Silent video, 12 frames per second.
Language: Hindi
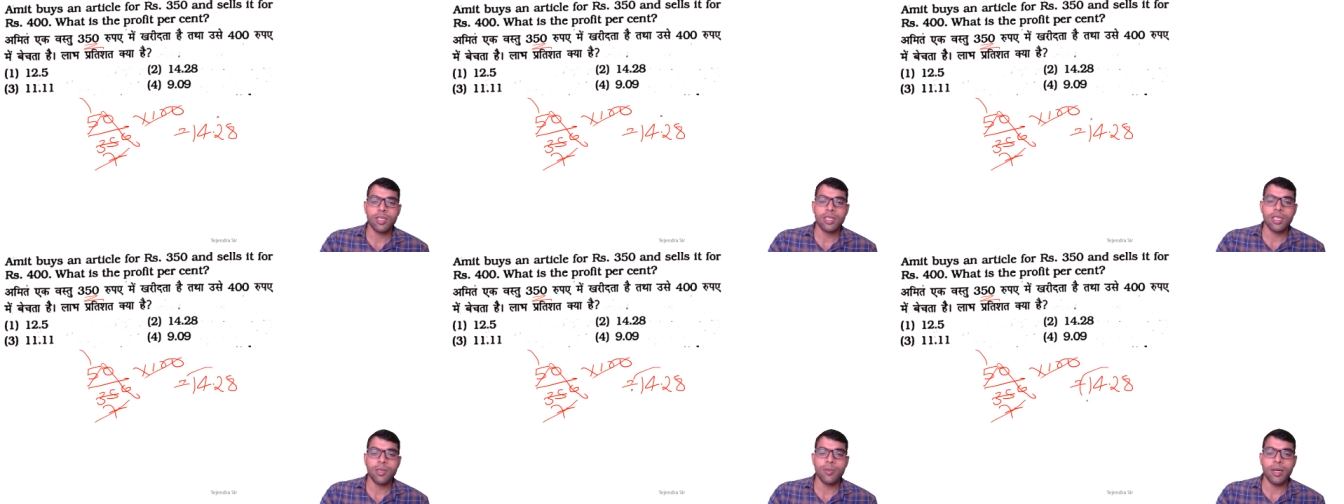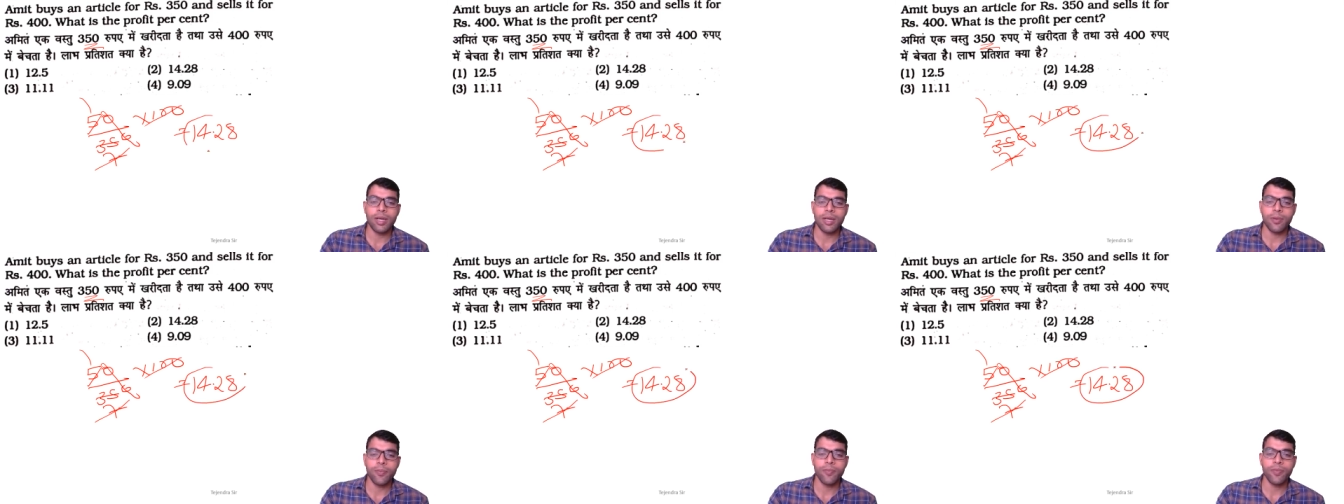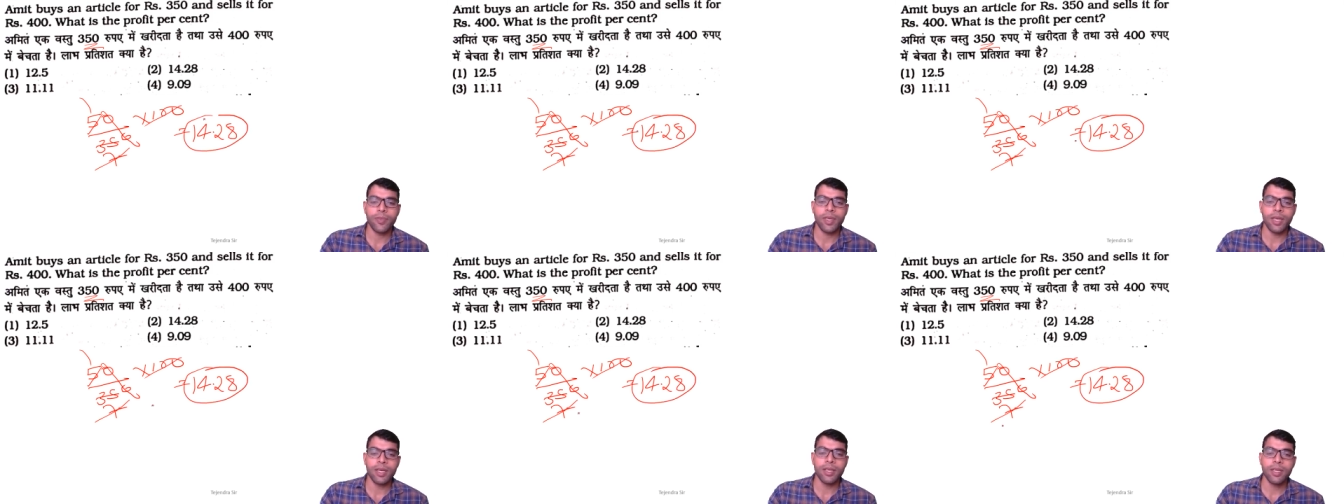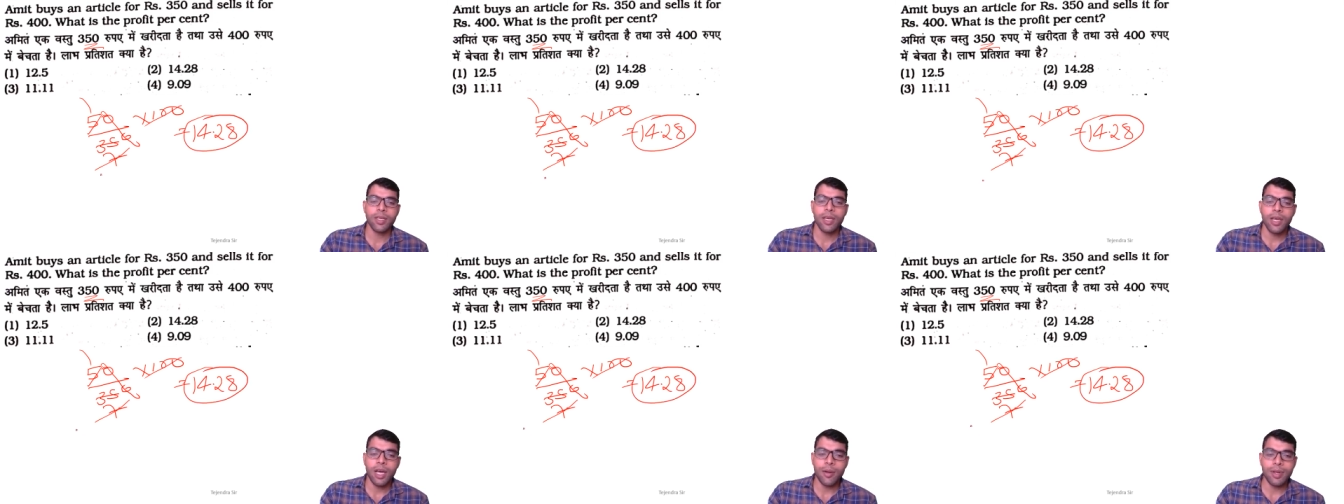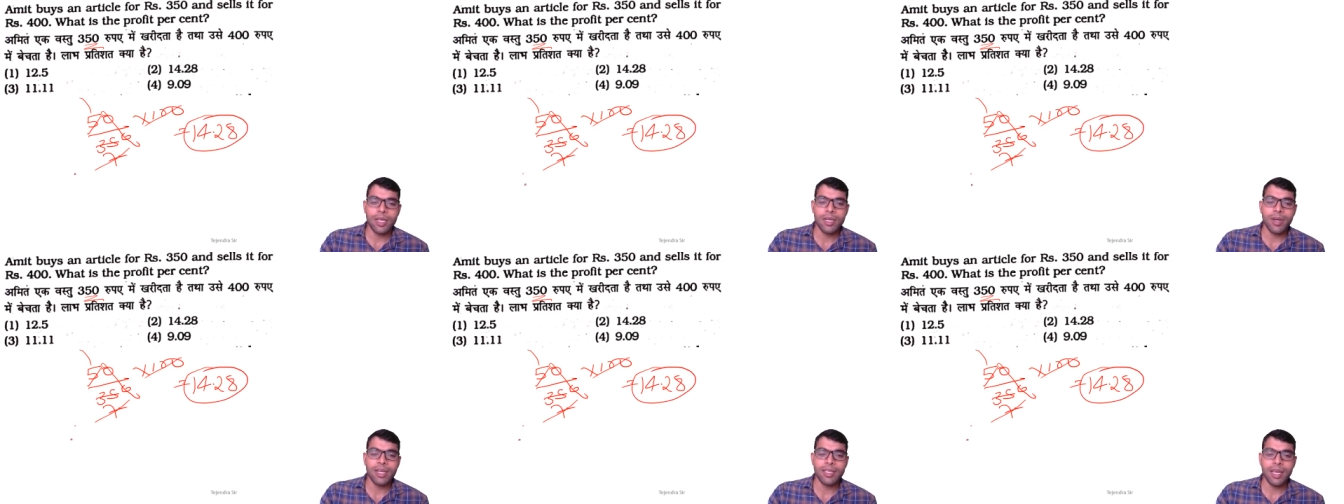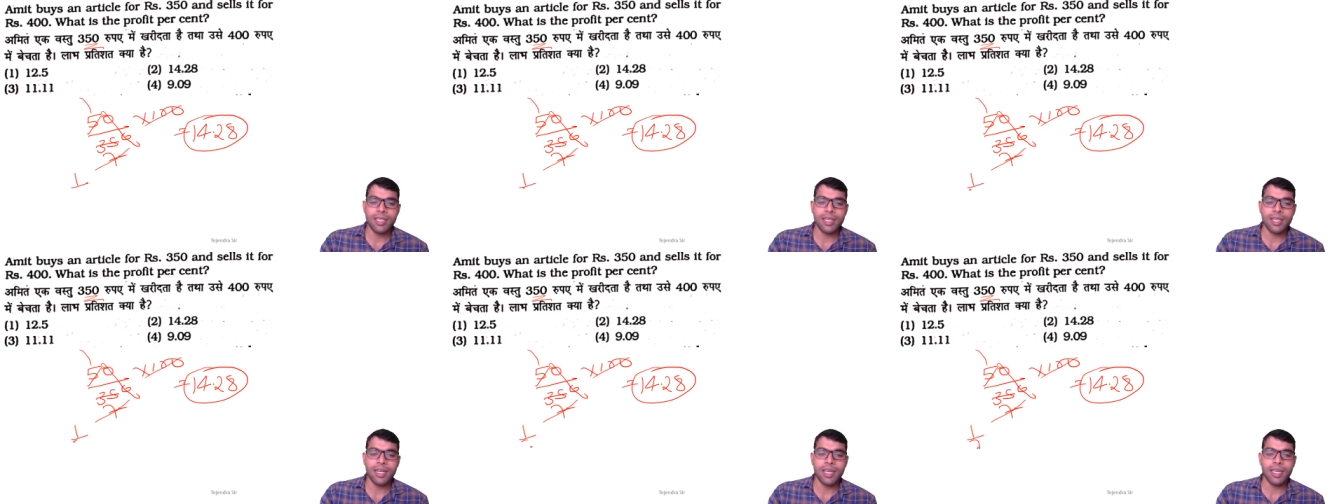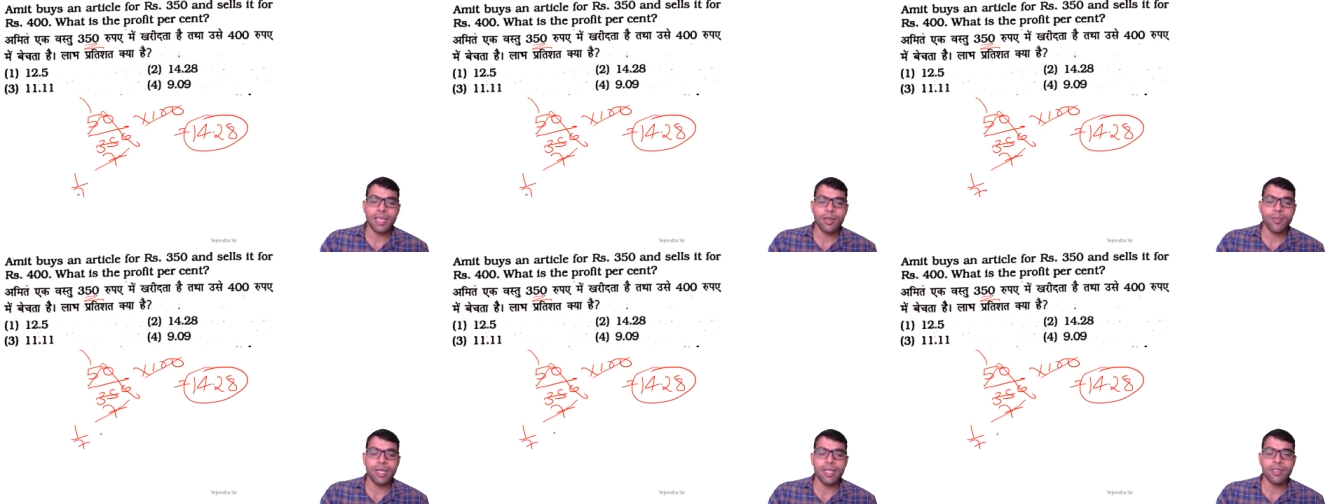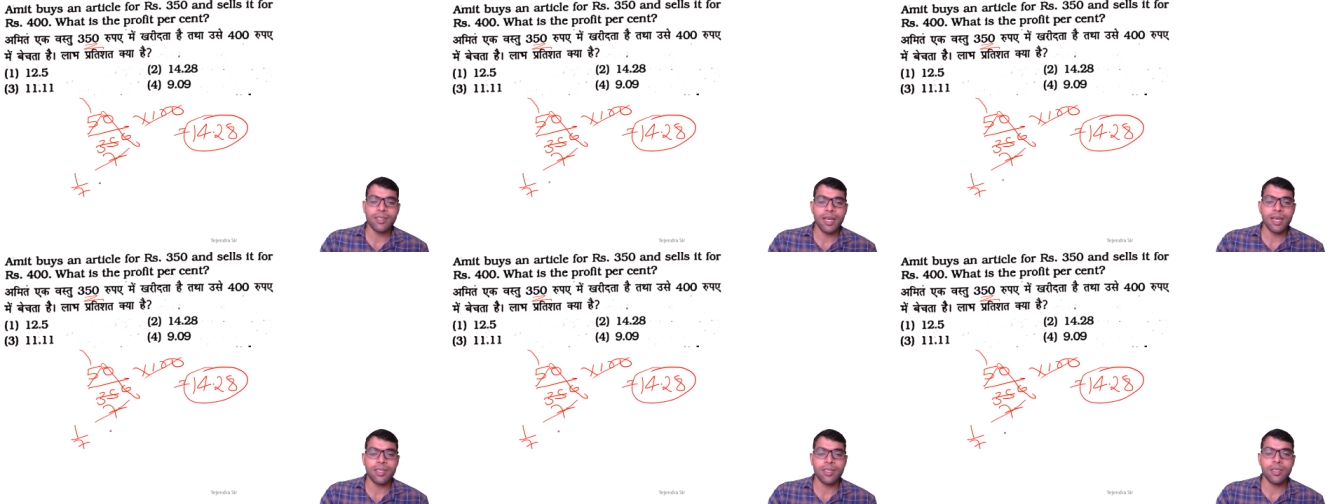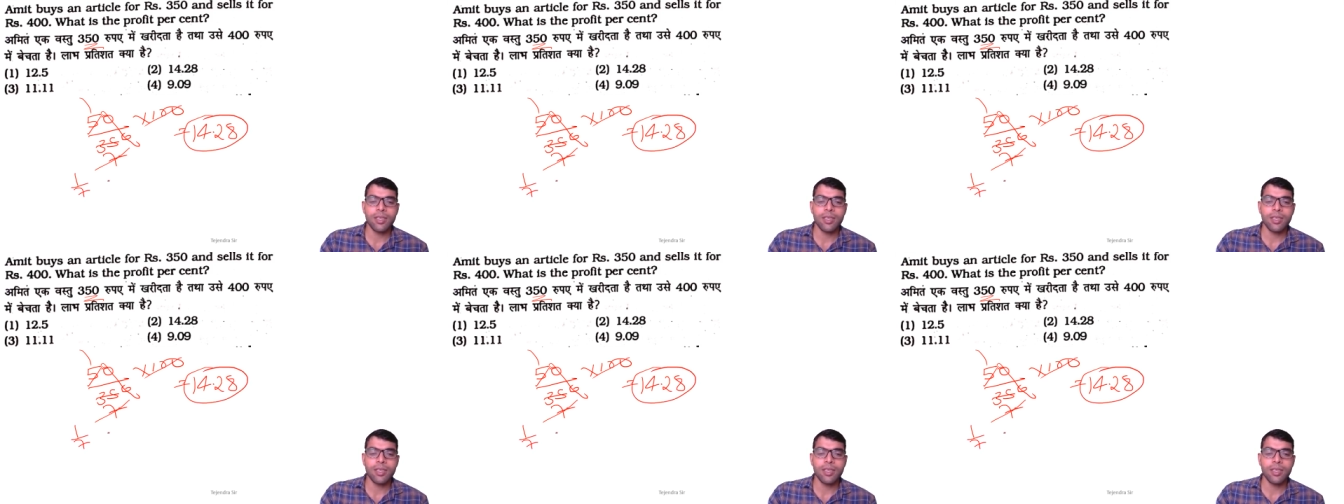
इतनी बार है ना अब अगली बार से याद रखना एक बटे सात